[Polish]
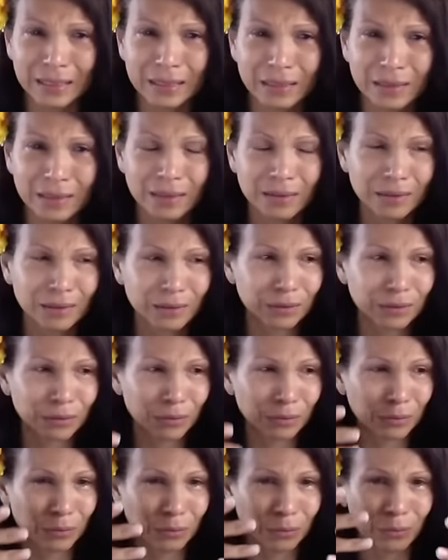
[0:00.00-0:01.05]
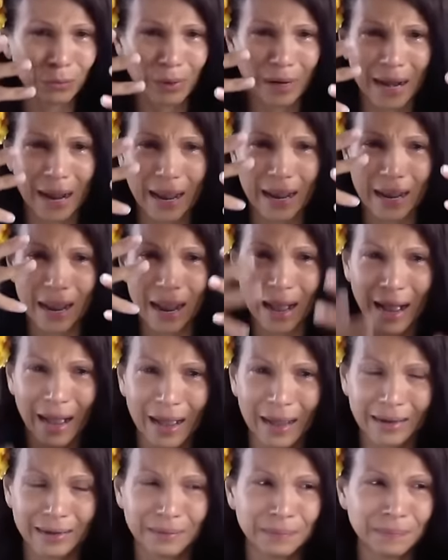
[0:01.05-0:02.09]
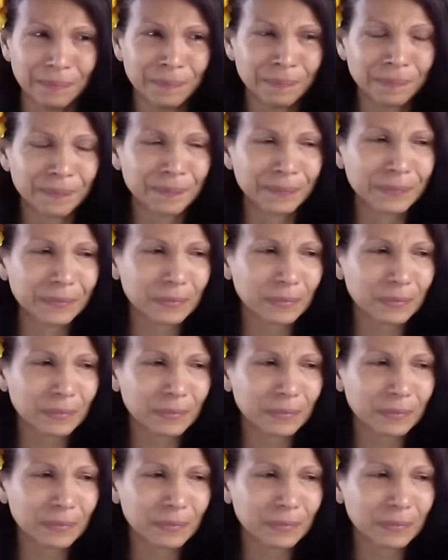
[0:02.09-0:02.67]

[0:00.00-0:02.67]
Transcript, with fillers: to wszystko przy zamkniętych powiekach.